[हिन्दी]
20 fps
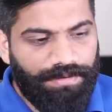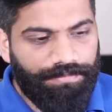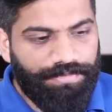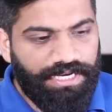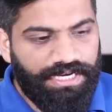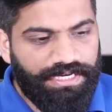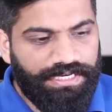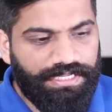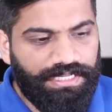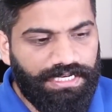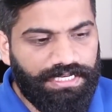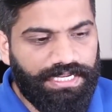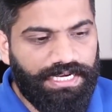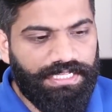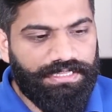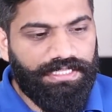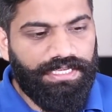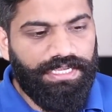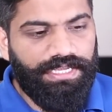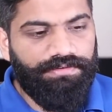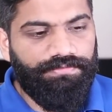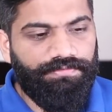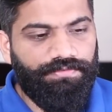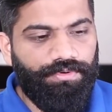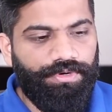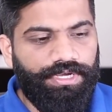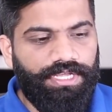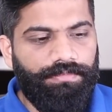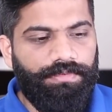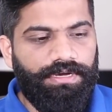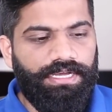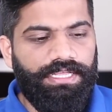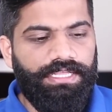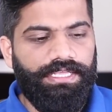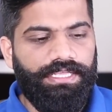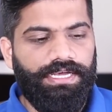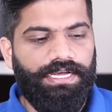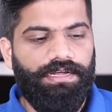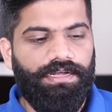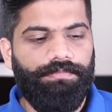अपडेट निकल के आता है वो है भाई
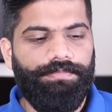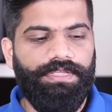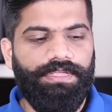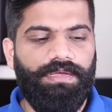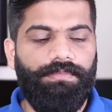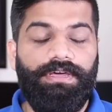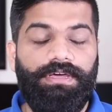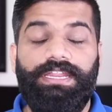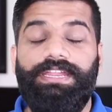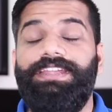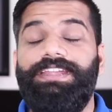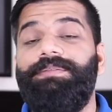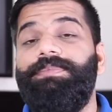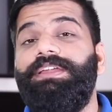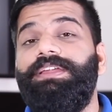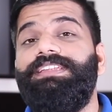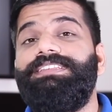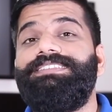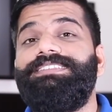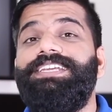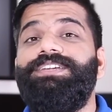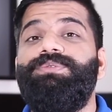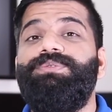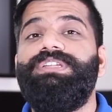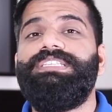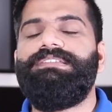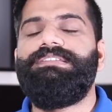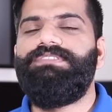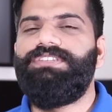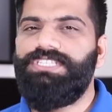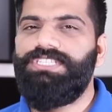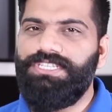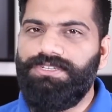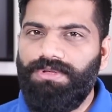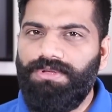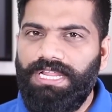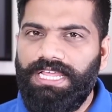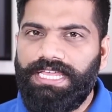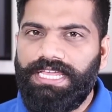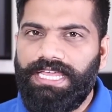यहाँ पे हमारे इंडिपेंडेंस डे 2017
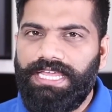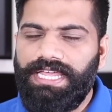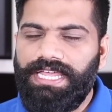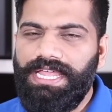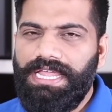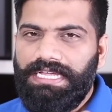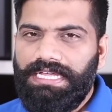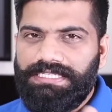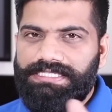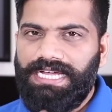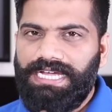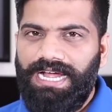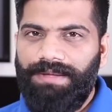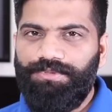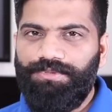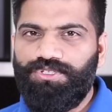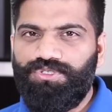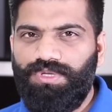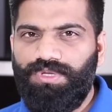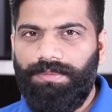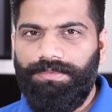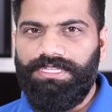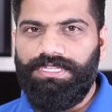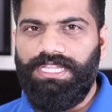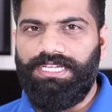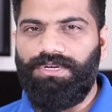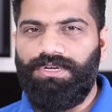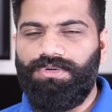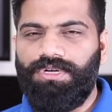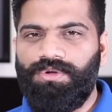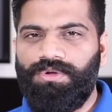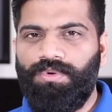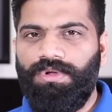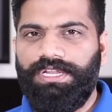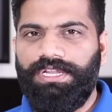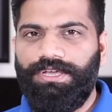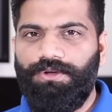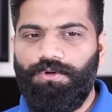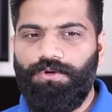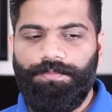को लेके जहां पे दोस्तों आपने देखा होगा
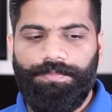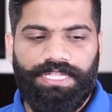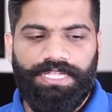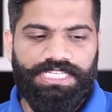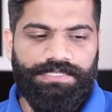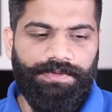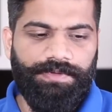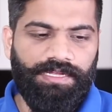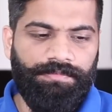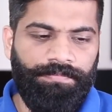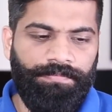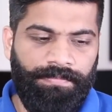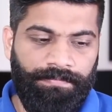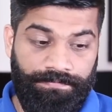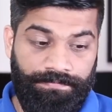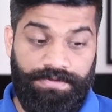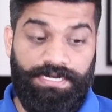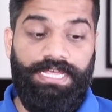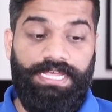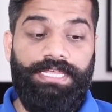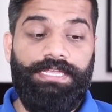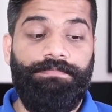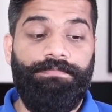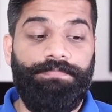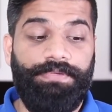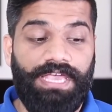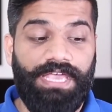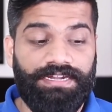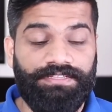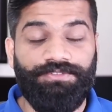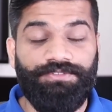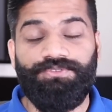गूगल के होम पेज पे बड़ा ही प्यारा सा